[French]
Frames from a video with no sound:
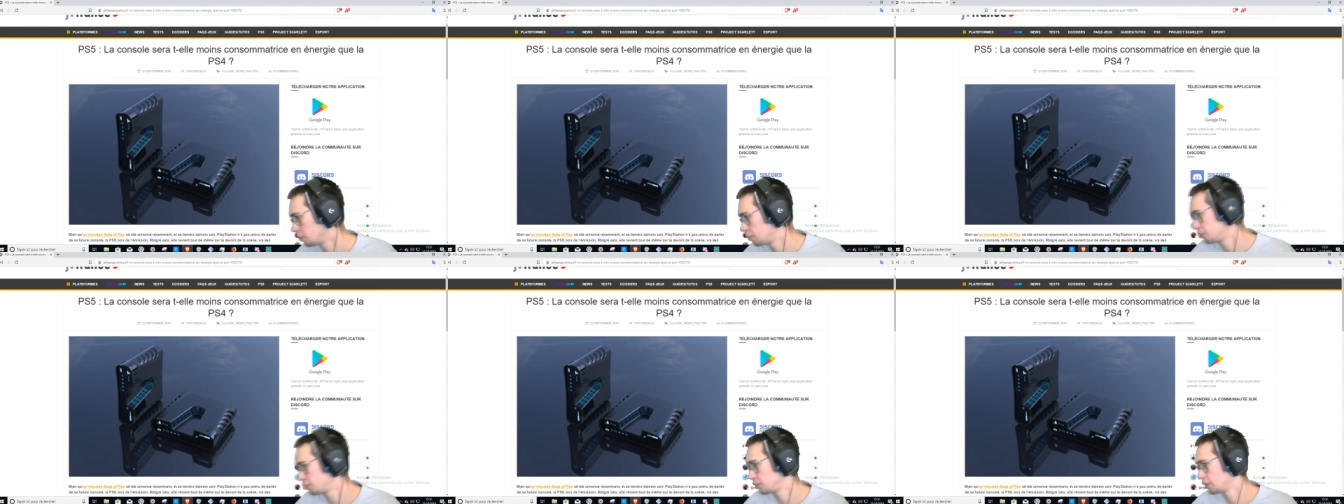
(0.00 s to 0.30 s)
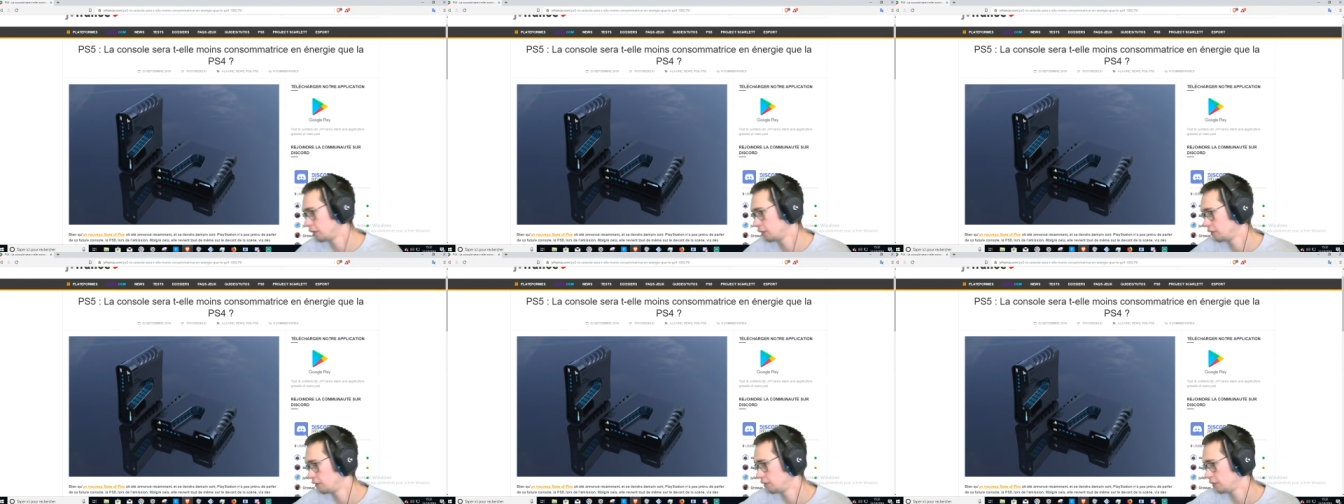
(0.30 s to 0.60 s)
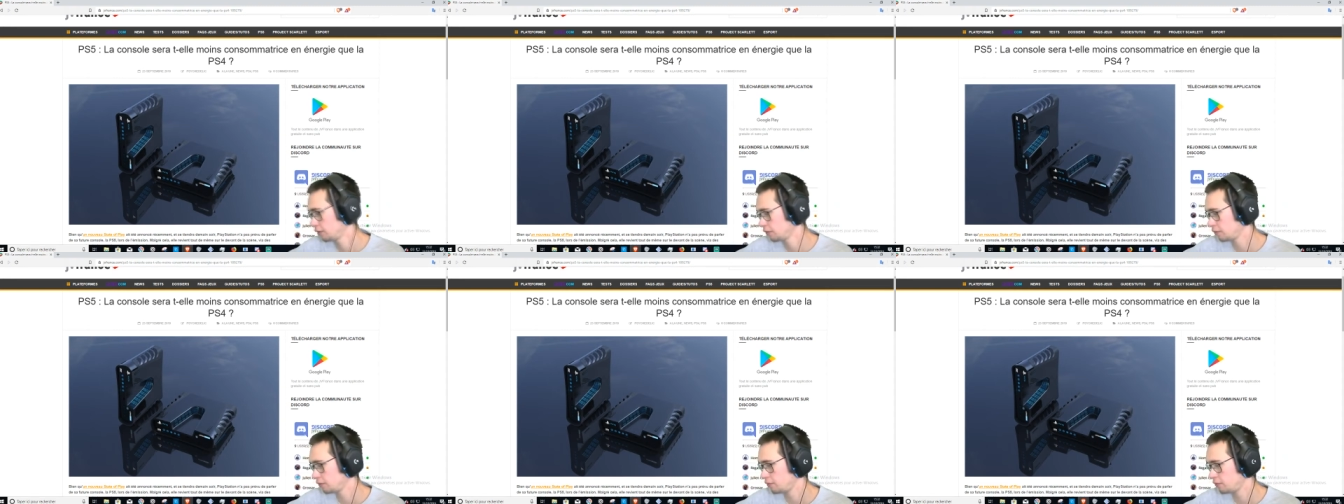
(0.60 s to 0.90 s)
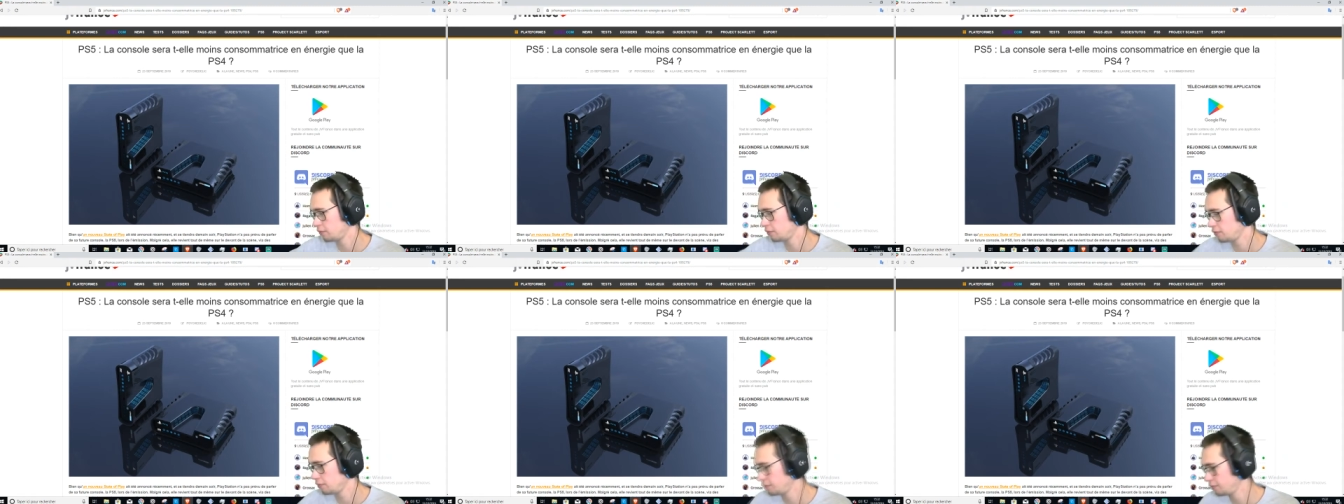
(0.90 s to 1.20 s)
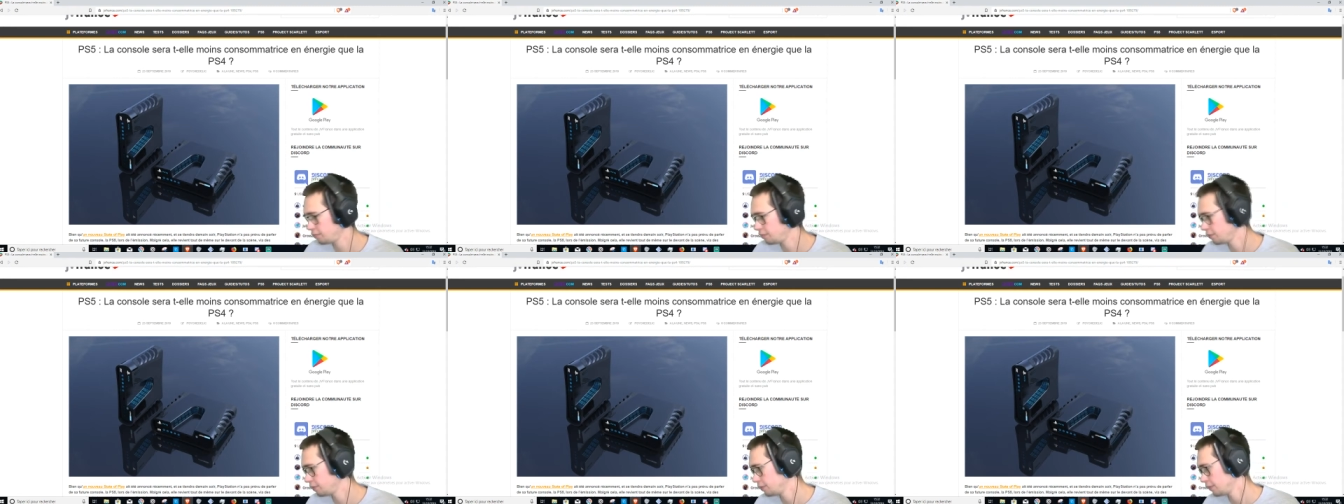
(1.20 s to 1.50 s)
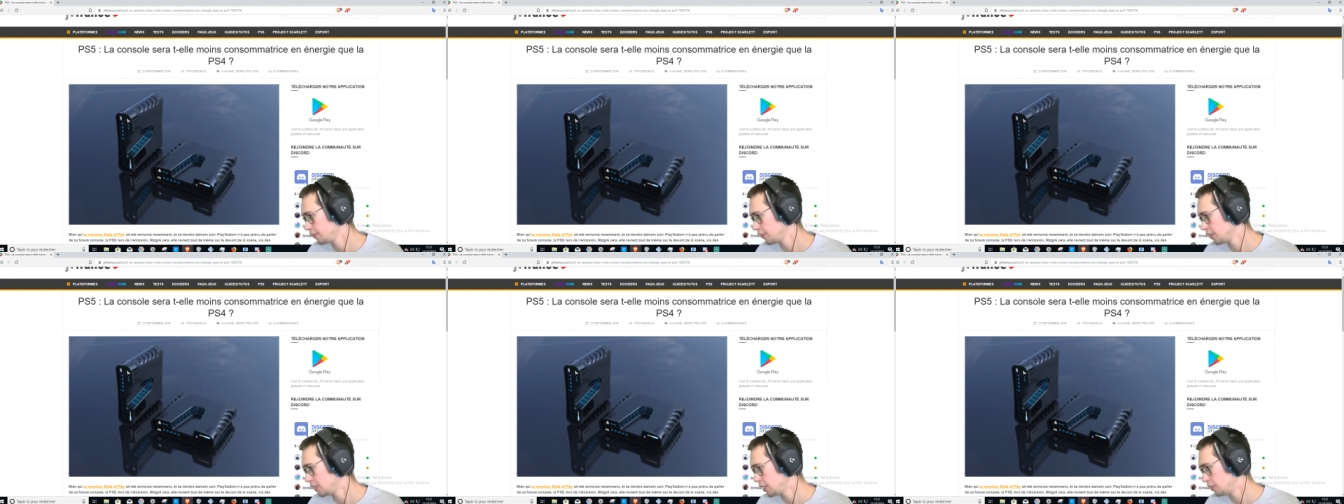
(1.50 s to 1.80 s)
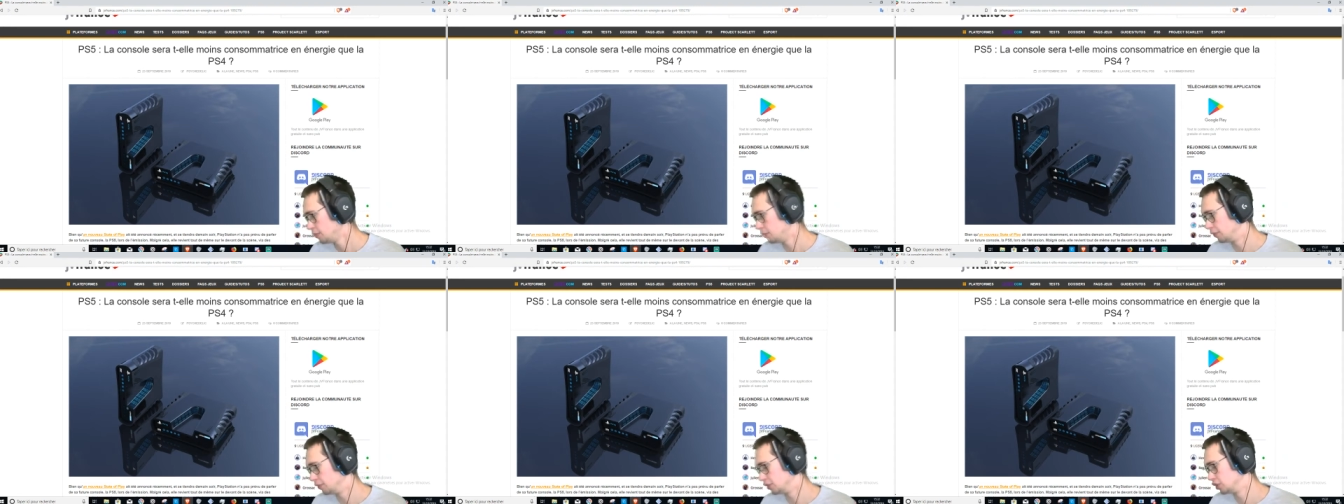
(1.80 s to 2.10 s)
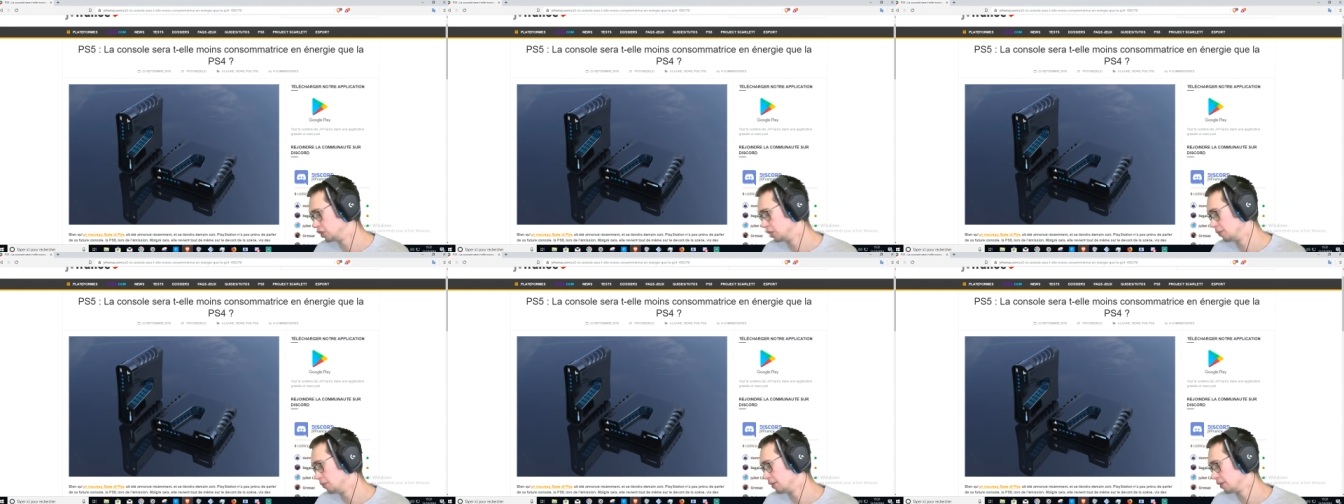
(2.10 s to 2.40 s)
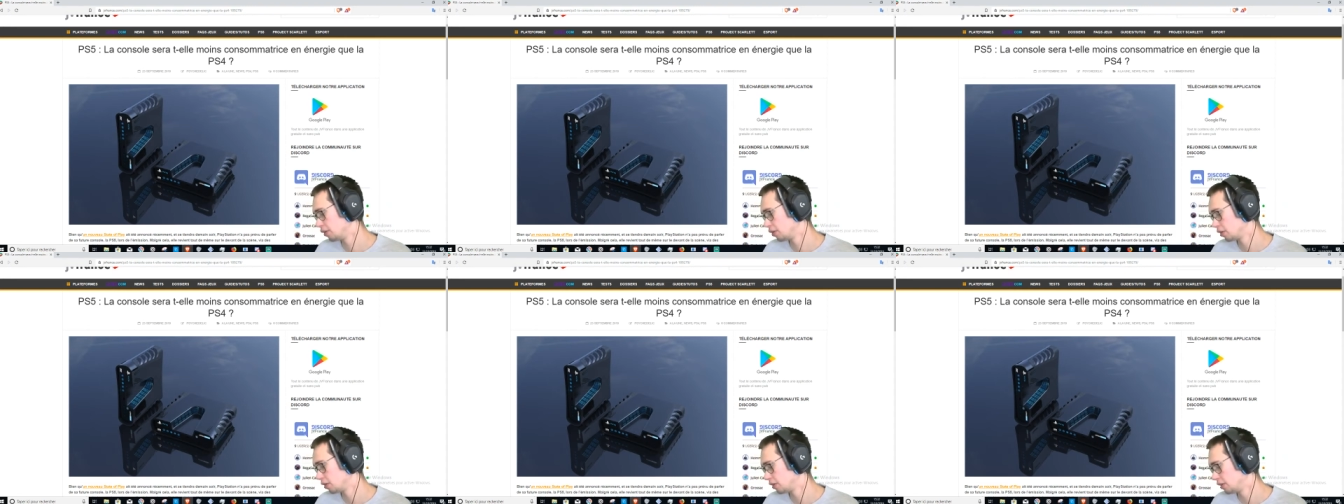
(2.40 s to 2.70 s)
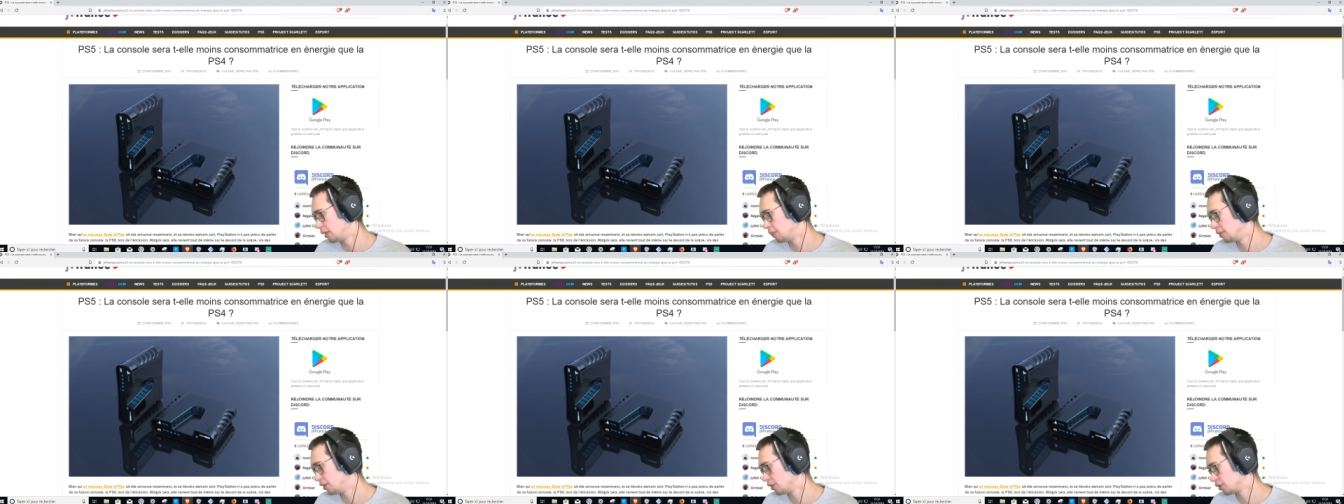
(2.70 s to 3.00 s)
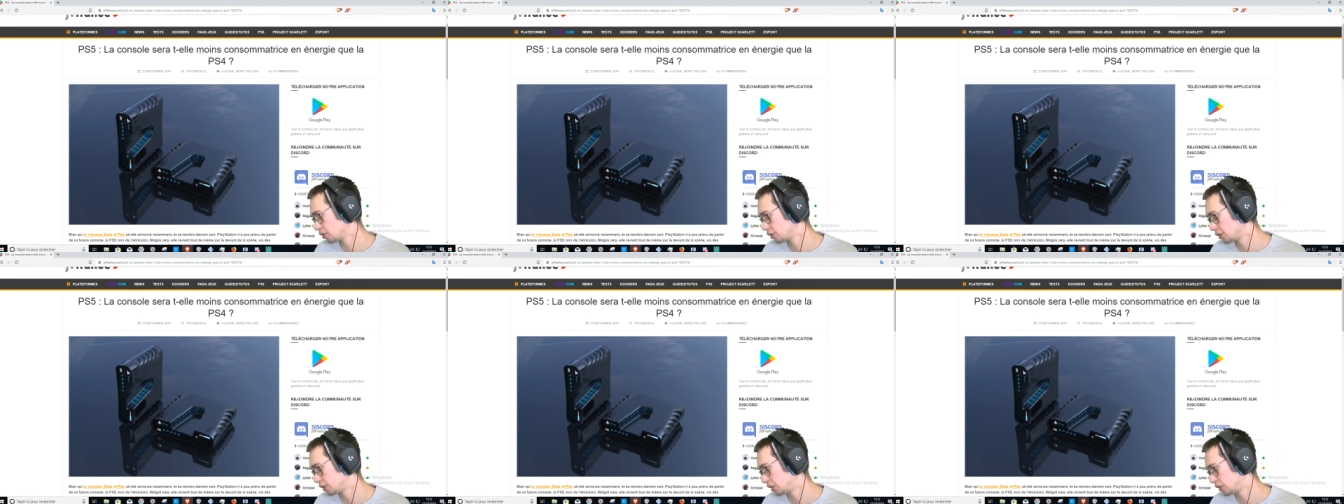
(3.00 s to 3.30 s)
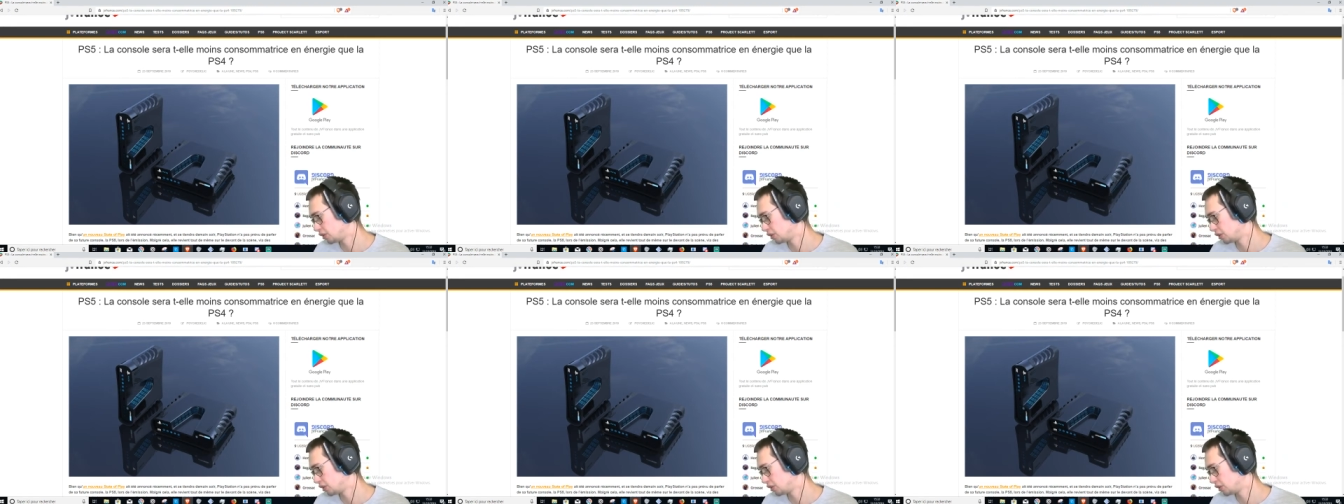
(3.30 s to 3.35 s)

putain. Il m'avait dit la meilleure. la meilleure euh,